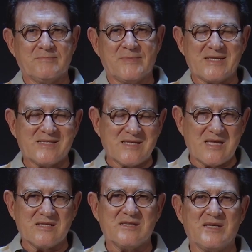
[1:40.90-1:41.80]

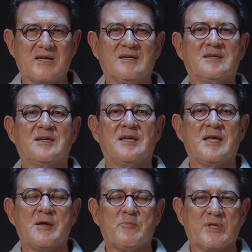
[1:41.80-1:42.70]
essência,
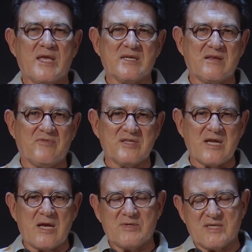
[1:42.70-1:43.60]
porque este
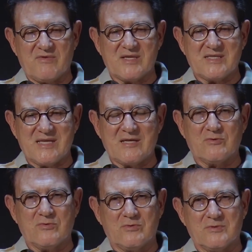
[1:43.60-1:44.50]
evangelho estava
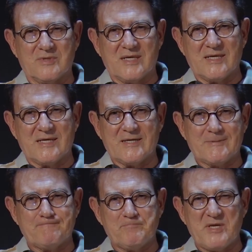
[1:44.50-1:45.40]
sendo
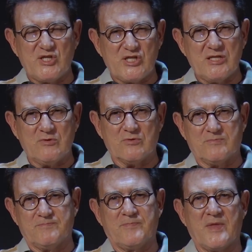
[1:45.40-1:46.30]
uh, mexido
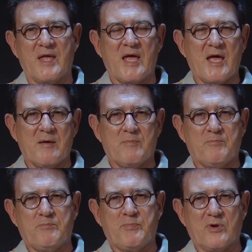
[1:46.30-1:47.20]

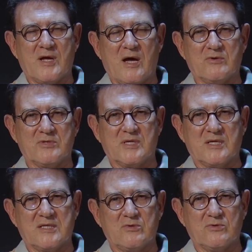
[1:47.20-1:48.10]
por
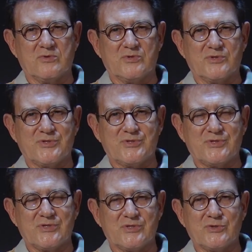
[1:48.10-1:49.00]
causa
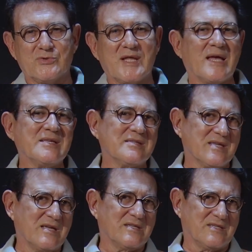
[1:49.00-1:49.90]
dos
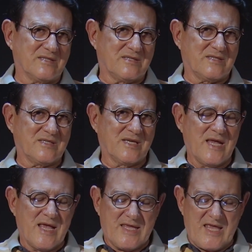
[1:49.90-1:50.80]
judaizantes
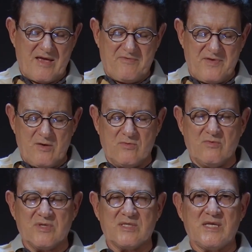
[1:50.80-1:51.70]
que
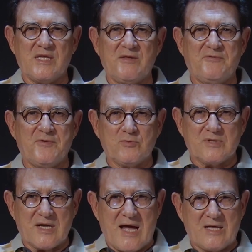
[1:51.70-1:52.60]
haviam se
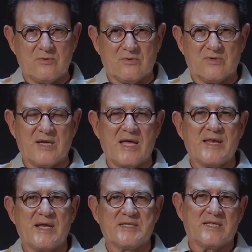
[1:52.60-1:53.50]
infiltrado na
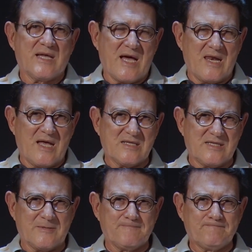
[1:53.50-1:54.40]
igreja da
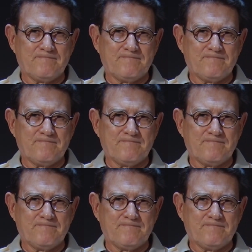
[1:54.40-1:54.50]
Galácia.